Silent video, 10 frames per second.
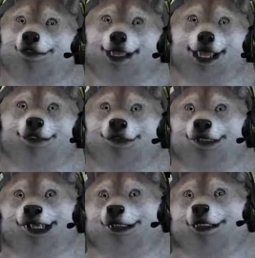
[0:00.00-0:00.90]
Kommt immer
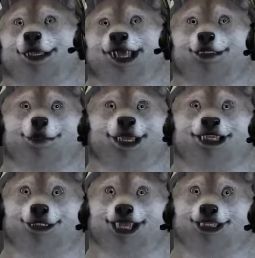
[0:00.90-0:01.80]
drauf an, auf was
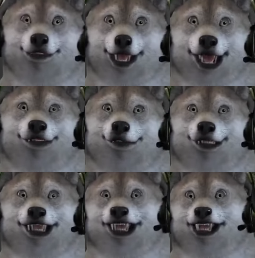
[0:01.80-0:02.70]
ich gerade Bock habe.
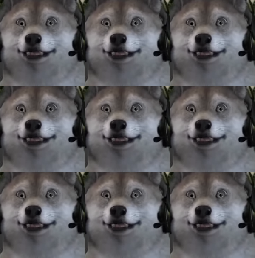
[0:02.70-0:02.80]
Genau.